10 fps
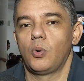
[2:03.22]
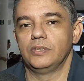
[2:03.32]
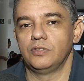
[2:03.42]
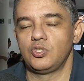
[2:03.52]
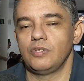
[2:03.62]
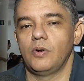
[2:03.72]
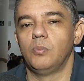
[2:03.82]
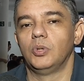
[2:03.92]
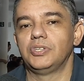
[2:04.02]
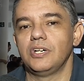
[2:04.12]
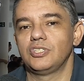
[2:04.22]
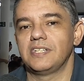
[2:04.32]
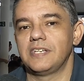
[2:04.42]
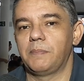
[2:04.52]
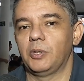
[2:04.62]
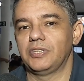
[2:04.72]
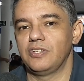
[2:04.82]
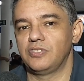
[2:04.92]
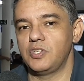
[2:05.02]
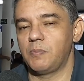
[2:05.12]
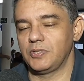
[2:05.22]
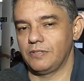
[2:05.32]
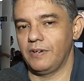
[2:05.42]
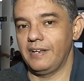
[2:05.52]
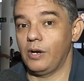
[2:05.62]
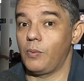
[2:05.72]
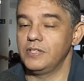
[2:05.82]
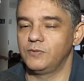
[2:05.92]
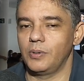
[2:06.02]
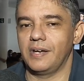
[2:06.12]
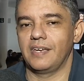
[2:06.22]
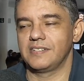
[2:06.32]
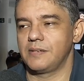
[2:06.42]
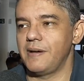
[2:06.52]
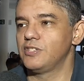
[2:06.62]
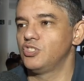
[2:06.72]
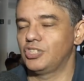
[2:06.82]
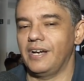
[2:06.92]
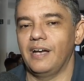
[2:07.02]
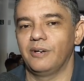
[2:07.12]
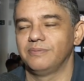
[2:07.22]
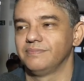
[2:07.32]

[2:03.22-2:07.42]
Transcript: quando a gente tiver o montante das reportagens, a gente possa avaliar quais foram aquelas que mais se destacaram